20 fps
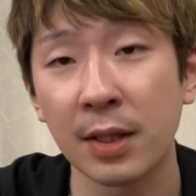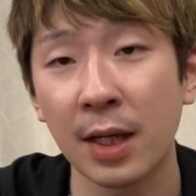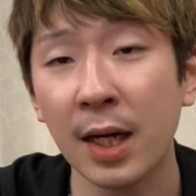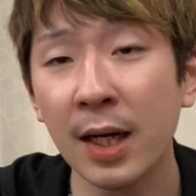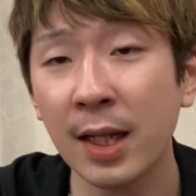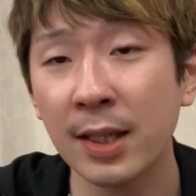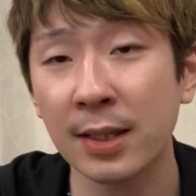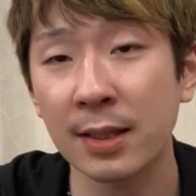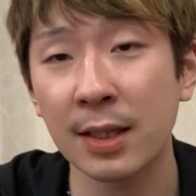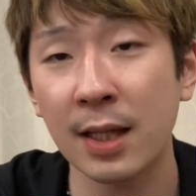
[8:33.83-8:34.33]

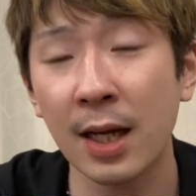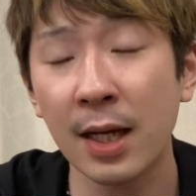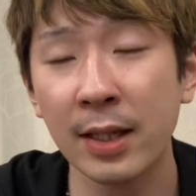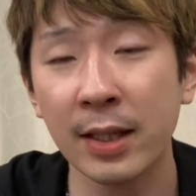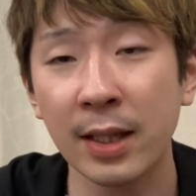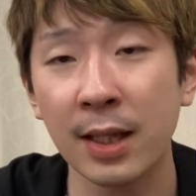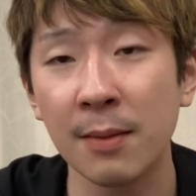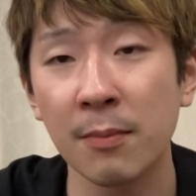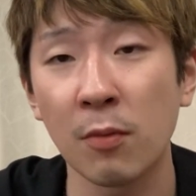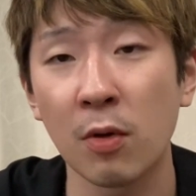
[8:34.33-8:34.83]
新たな
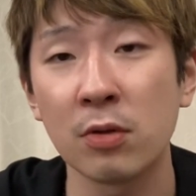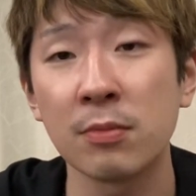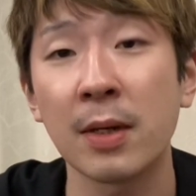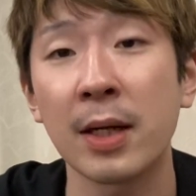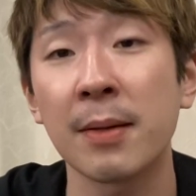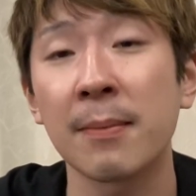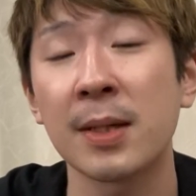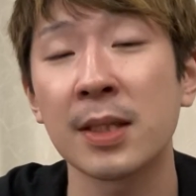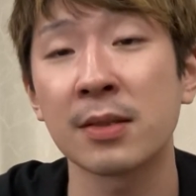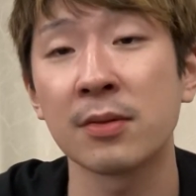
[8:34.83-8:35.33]
発見も生ま
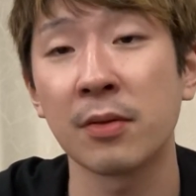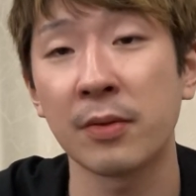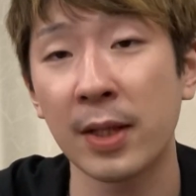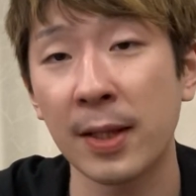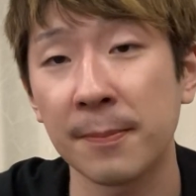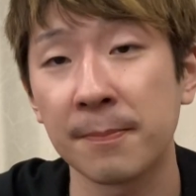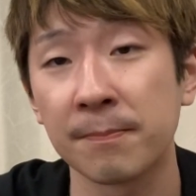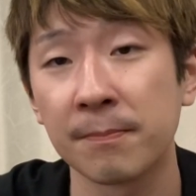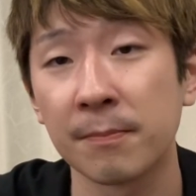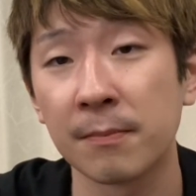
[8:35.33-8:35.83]
れますの
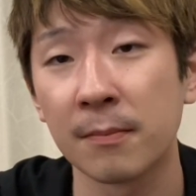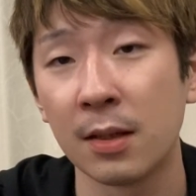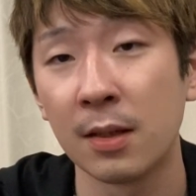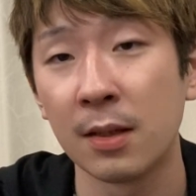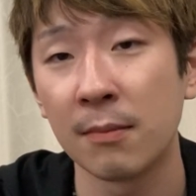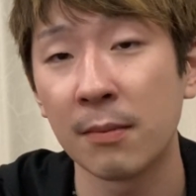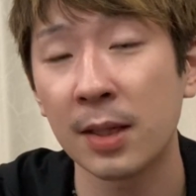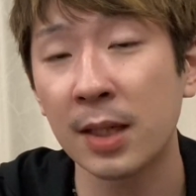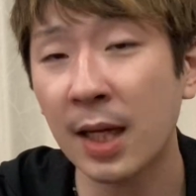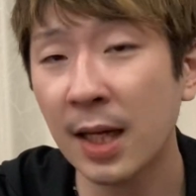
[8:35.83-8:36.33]
で、
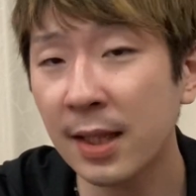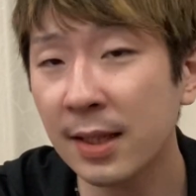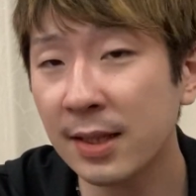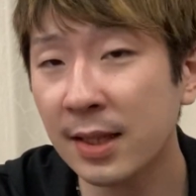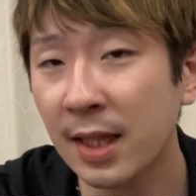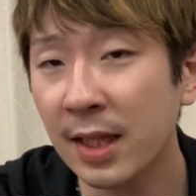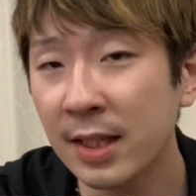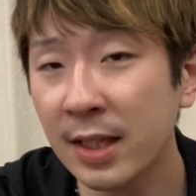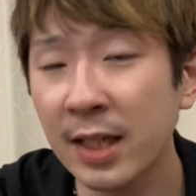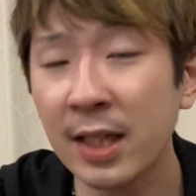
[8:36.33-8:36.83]
簡
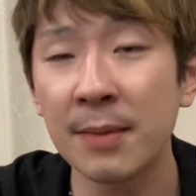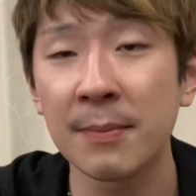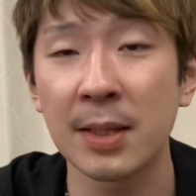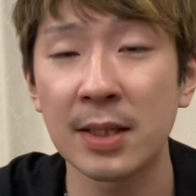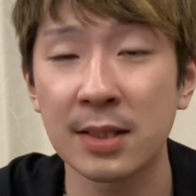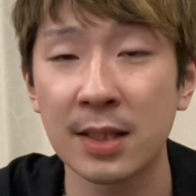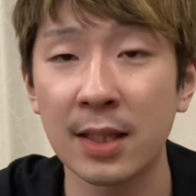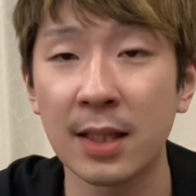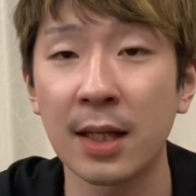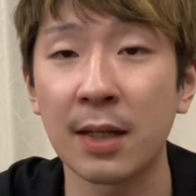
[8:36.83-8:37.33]
単に決め
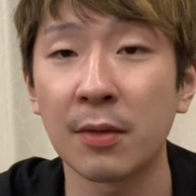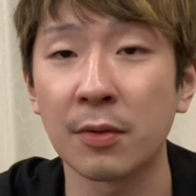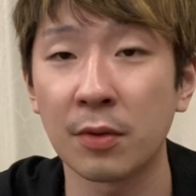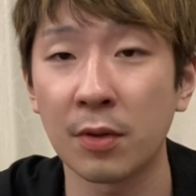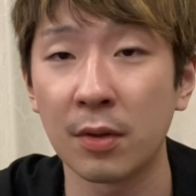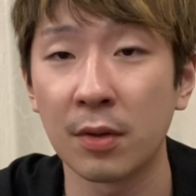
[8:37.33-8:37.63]
つけないこ